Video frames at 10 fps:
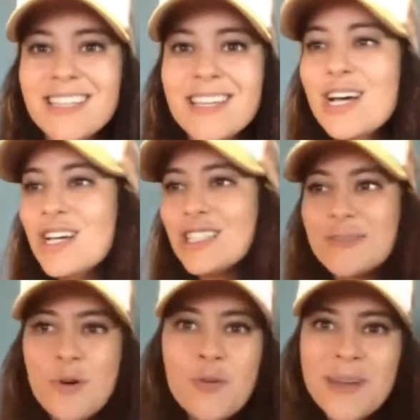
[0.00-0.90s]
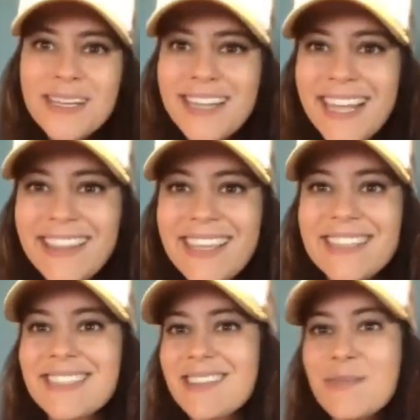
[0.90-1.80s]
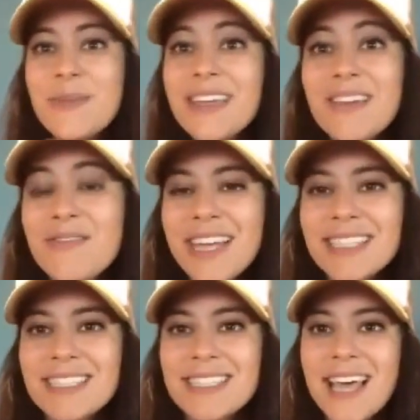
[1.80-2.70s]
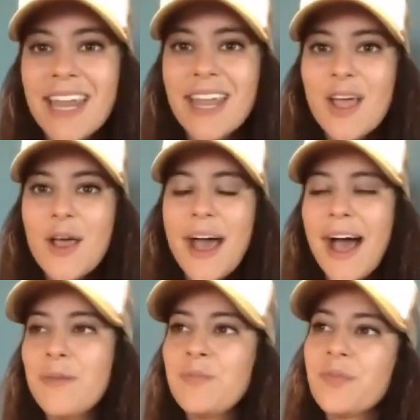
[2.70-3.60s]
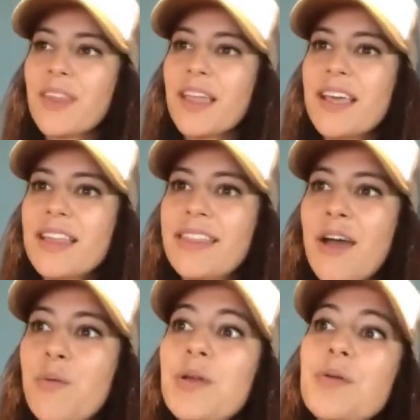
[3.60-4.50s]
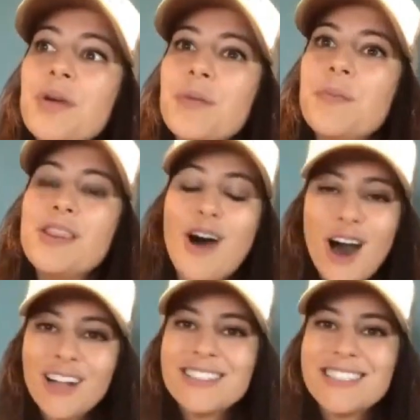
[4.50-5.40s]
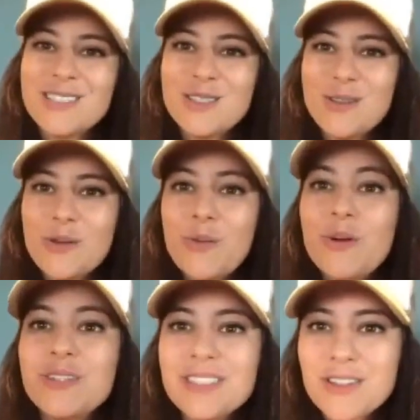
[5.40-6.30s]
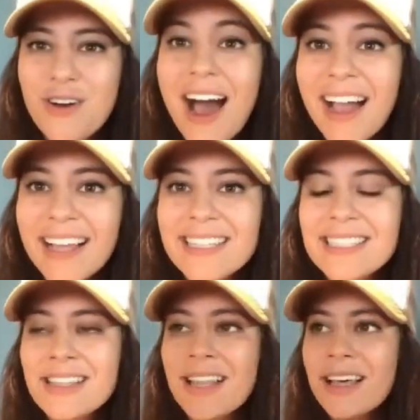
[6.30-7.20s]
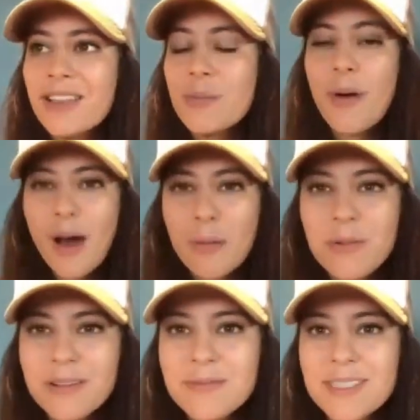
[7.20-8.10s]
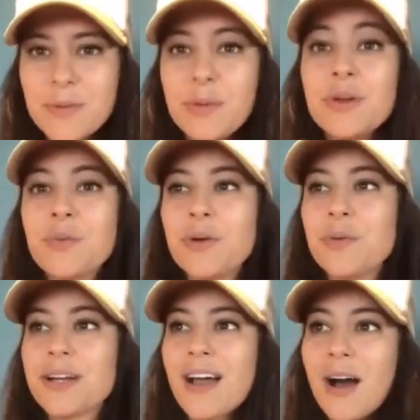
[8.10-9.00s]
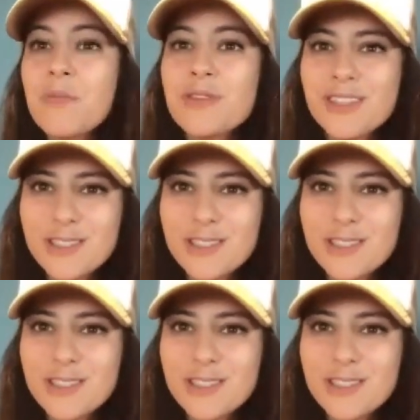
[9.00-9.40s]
Tuhan dan bahwa hidupnya keberadaannya bisa benar-benar benar eh, benar-benar masuk di dalam segala sesuatu kehidupanku